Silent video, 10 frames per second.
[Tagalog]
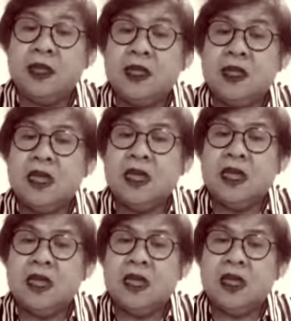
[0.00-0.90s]
hindi
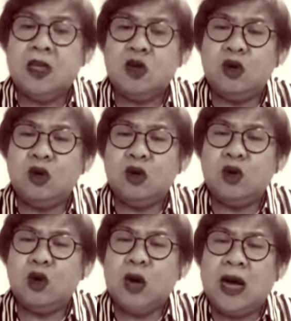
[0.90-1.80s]
yun
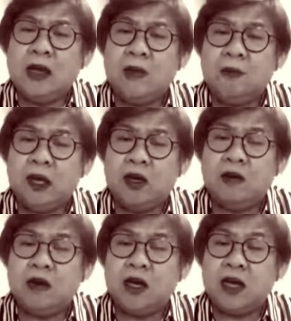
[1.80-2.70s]
ugaling
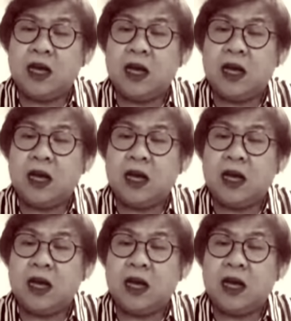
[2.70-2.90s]
Pilipino eh.